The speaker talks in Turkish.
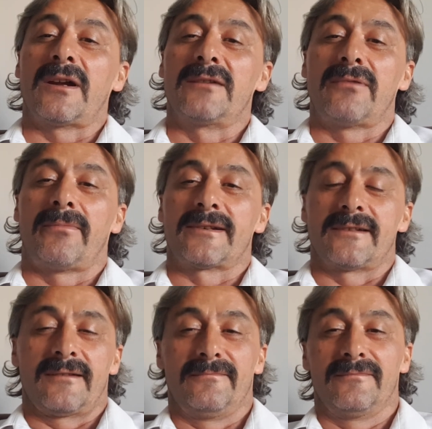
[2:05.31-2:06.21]
Ali
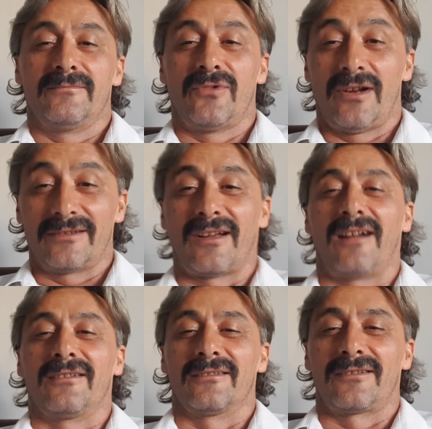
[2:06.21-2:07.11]
Babacan'a. Böyle
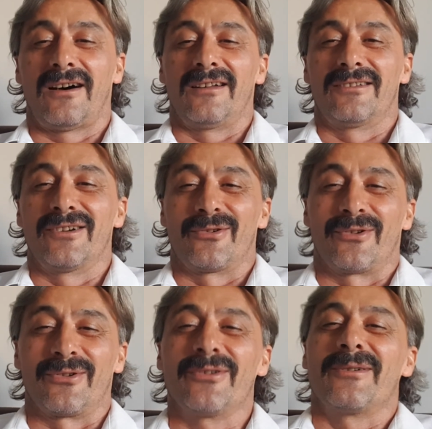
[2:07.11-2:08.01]
dağ, dağılıyor
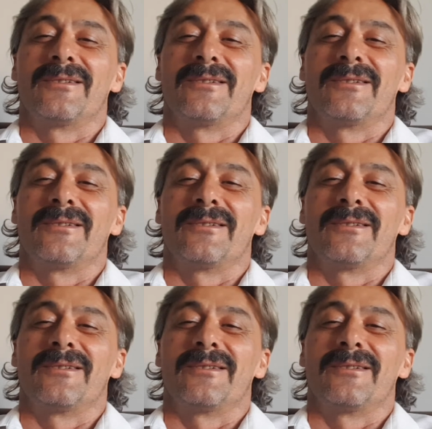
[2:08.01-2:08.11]
konu.